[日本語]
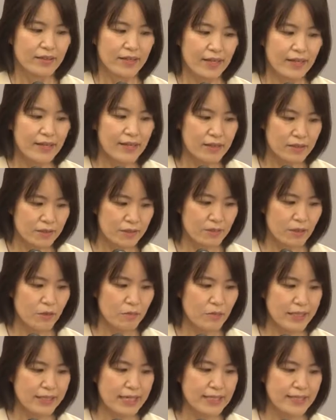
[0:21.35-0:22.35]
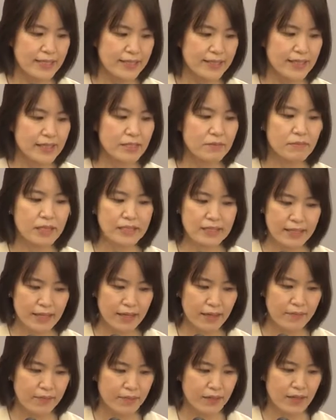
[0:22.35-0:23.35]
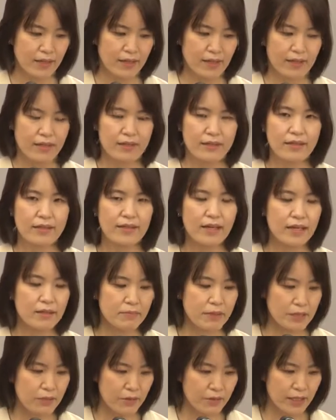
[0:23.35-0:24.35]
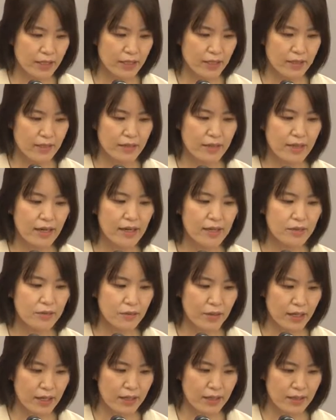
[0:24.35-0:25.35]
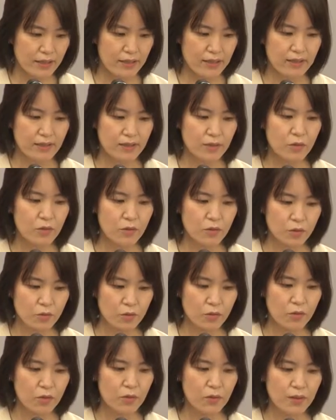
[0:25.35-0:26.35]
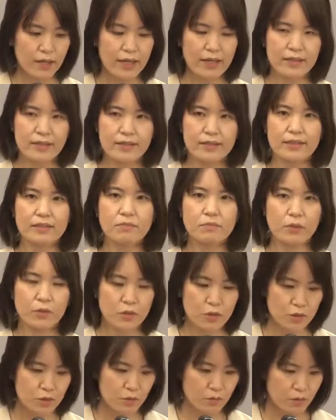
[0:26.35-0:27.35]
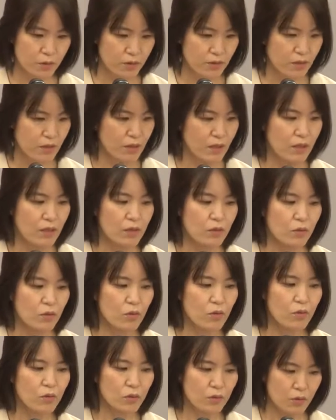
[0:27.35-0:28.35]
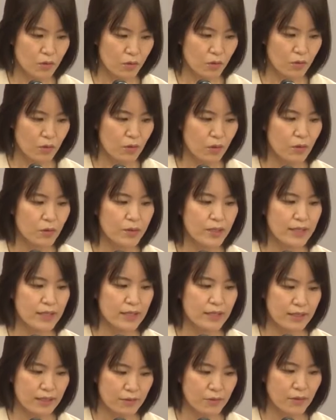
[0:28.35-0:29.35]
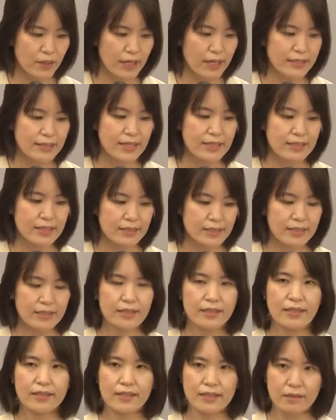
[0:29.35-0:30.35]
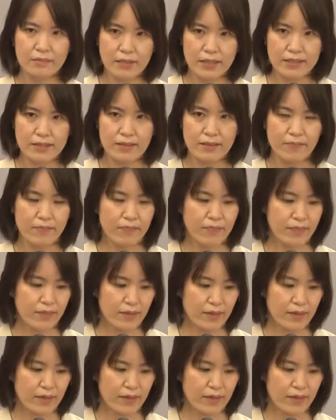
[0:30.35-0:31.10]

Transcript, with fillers: 長らくお待たせいたしましたただいまより第5回京都心会議シンポジウム心とコロナ危機を開催させていただきます